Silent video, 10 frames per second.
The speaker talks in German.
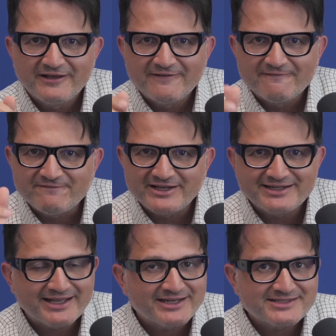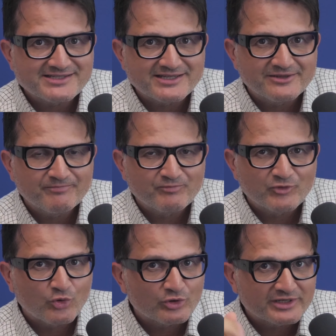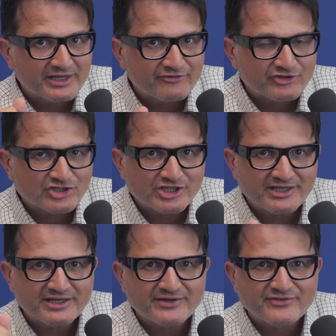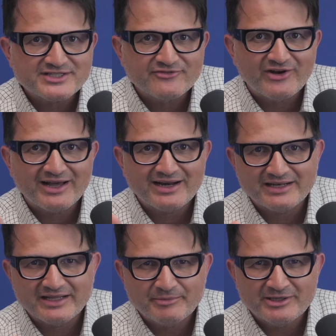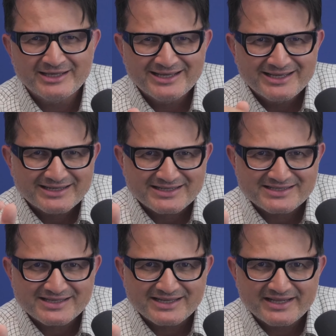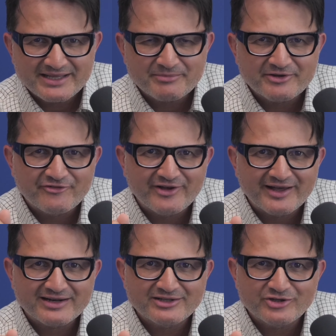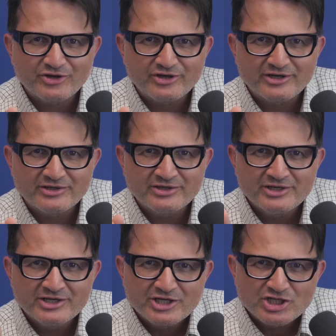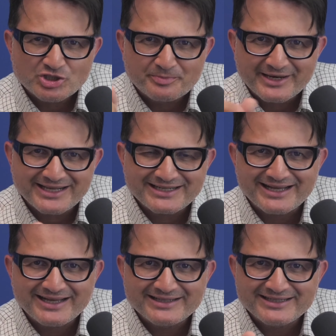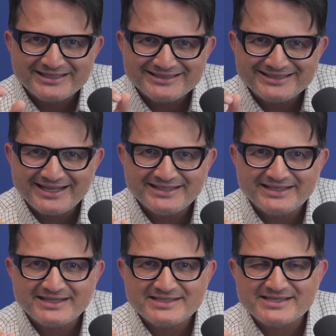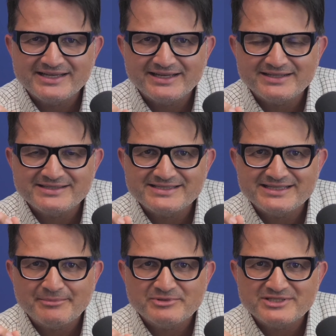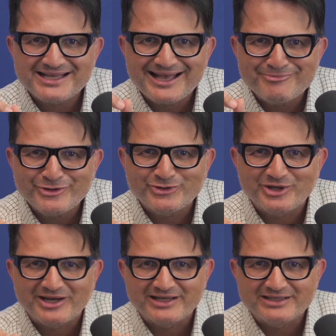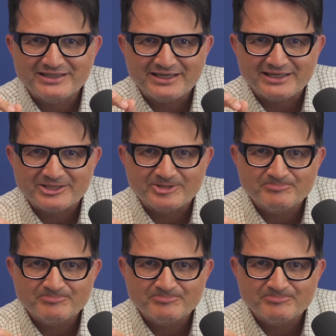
Wenn deine Sinne oder dein Verstand etwas wahrnehmen, das dein Leben gefährden könnte, springt ein Teil deines Gehirns namens Amygdala an.